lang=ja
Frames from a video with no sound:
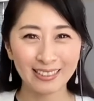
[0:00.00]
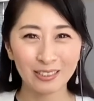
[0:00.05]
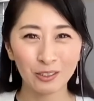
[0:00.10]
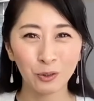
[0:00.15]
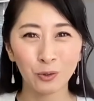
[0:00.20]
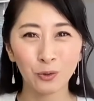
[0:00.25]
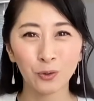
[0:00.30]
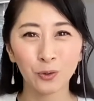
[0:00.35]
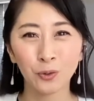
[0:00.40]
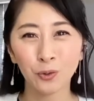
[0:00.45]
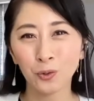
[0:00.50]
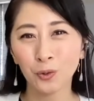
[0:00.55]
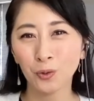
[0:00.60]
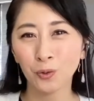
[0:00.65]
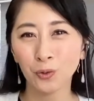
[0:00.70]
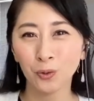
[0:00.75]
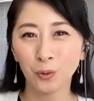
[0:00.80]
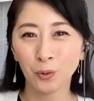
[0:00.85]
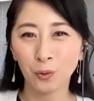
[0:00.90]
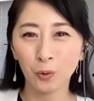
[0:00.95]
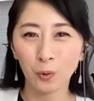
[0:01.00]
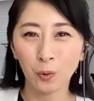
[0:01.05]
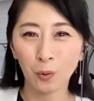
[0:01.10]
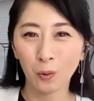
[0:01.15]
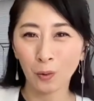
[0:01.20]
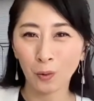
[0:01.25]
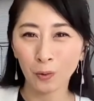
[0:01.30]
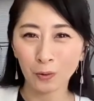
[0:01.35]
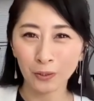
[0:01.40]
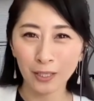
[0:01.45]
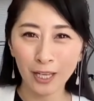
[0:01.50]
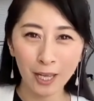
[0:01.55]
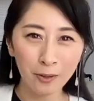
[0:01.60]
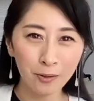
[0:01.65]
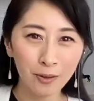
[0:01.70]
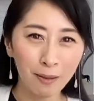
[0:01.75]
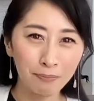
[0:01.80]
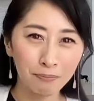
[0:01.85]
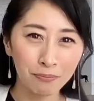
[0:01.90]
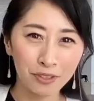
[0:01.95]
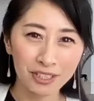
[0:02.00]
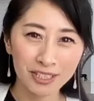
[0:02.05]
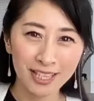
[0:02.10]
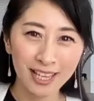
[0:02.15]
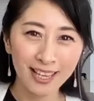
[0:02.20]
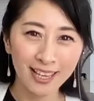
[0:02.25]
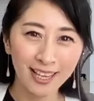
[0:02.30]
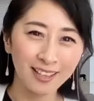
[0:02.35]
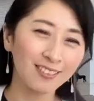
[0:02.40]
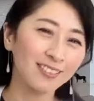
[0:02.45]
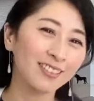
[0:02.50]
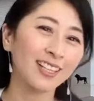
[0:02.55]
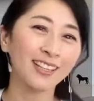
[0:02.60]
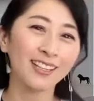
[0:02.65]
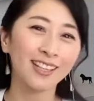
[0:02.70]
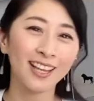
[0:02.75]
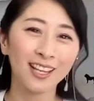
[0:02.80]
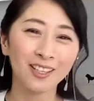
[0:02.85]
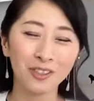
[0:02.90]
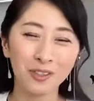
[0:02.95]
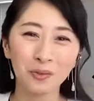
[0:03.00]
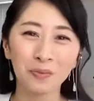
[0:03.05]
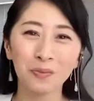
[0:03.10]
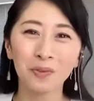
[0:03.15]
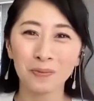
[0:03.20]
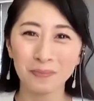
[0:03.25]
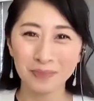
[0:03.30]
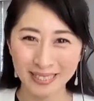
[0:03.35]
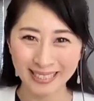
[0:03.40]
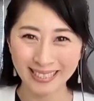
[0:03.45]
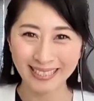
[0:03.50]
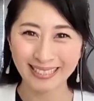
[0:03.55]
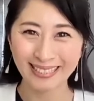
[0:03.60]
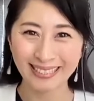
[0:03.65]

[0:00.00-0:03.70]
どんどんどんどんこうグレードアップしていけるんだなと思います。